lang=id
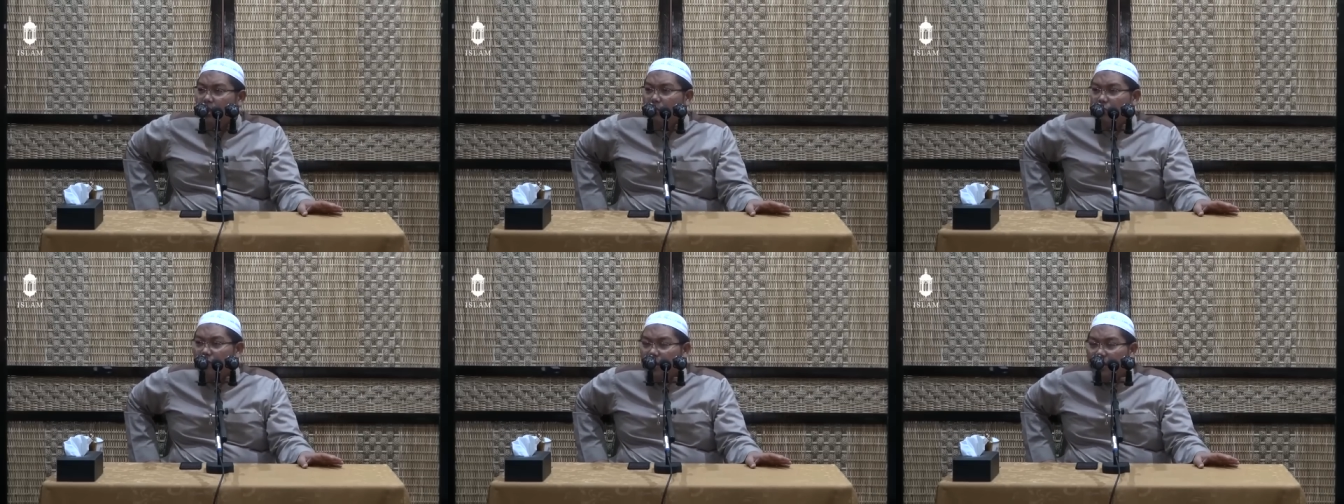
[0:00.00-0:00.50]

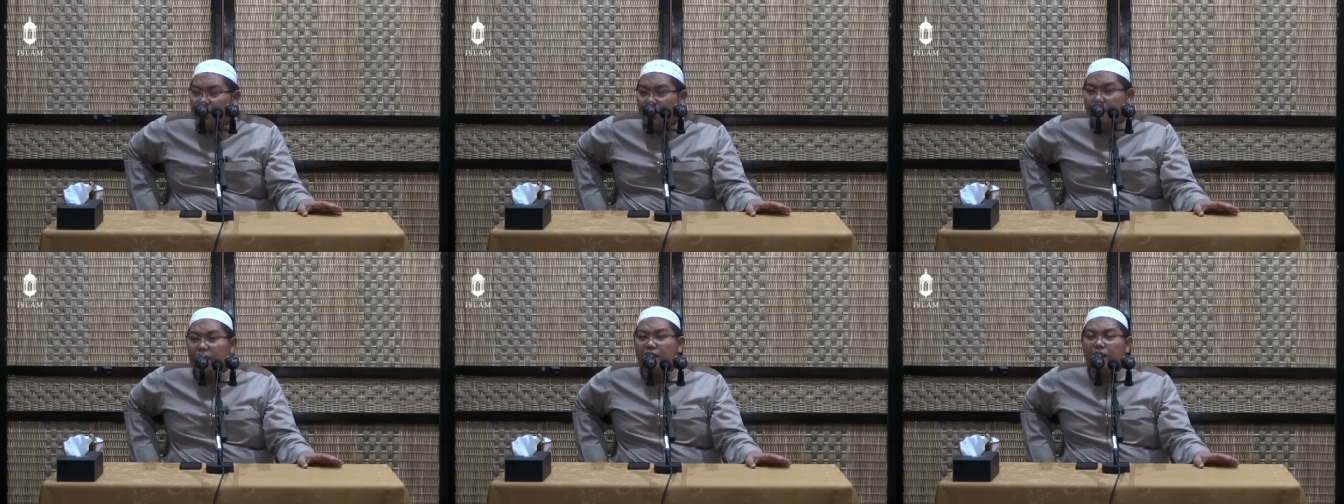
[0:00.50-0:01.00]
Kemudian dia
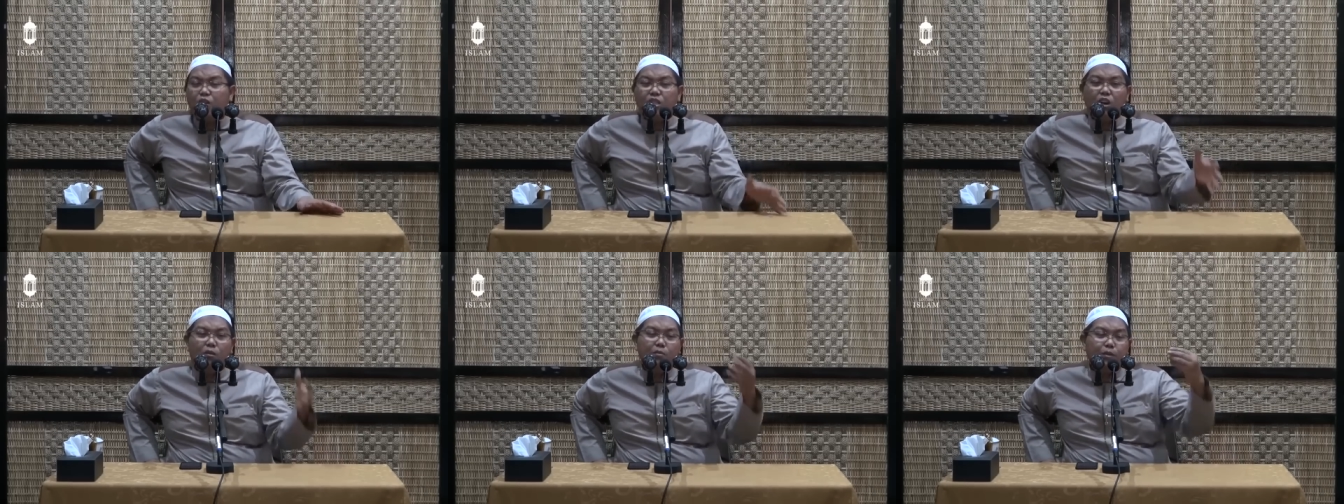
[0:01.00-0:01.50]
ingin tahu
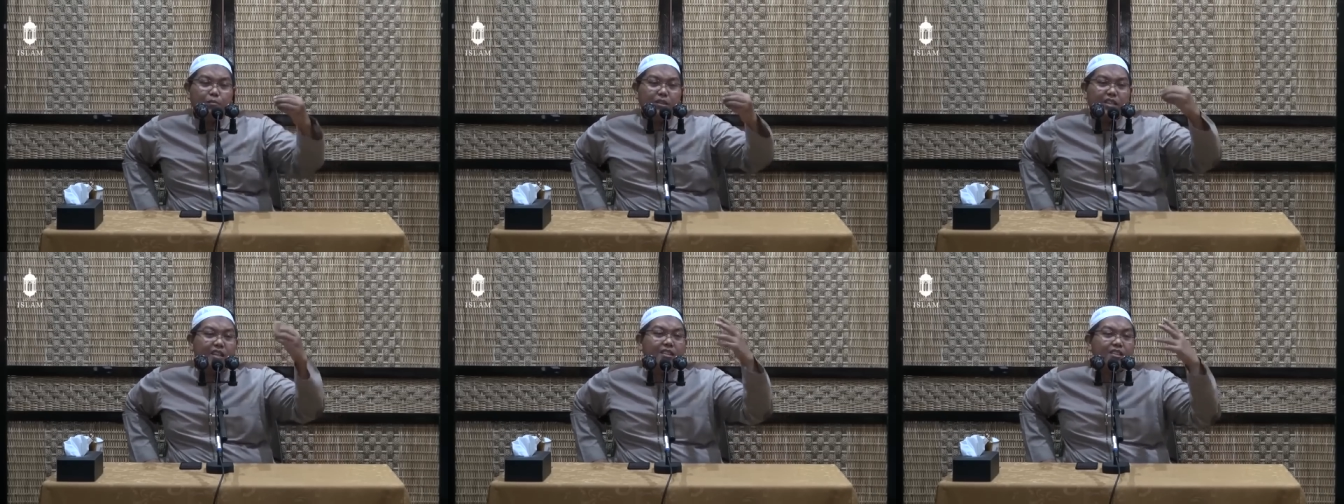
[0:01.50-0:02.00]
jawaban
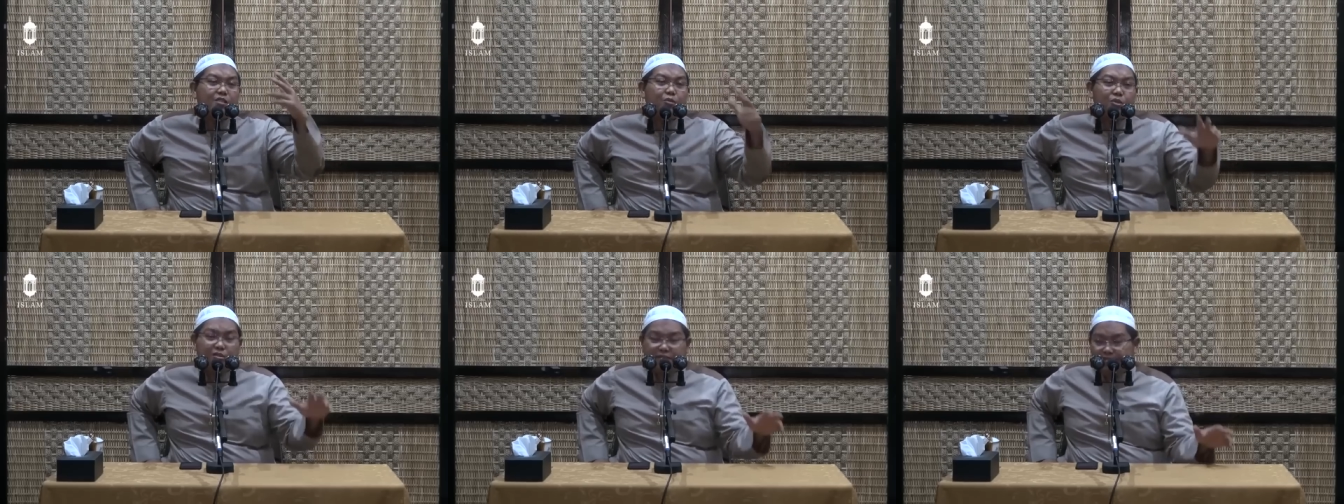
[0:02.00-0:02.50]
permasalahan
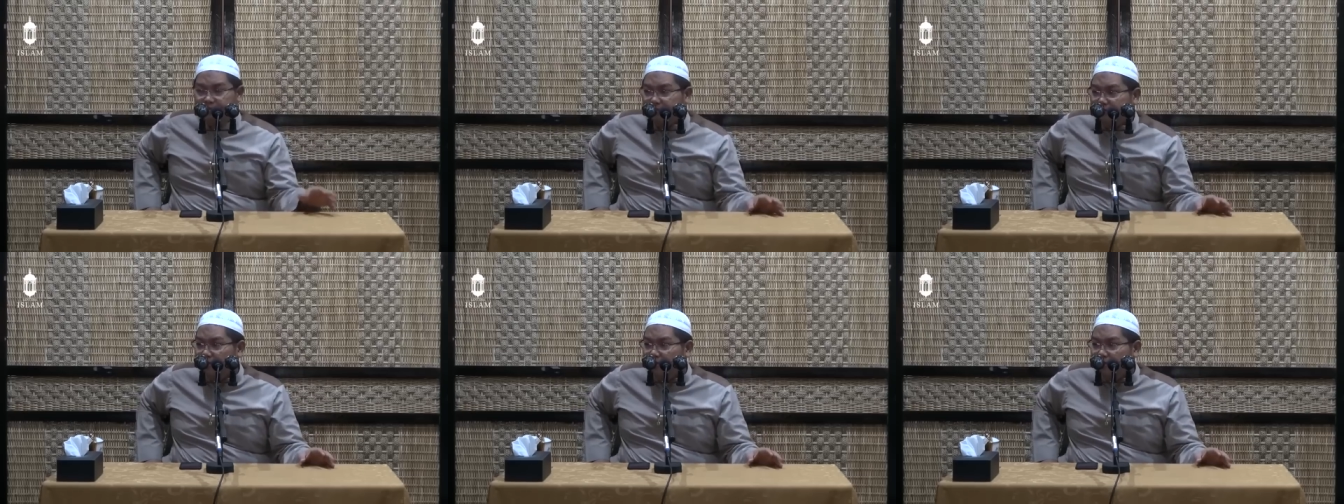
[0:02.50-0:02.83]
tersebut.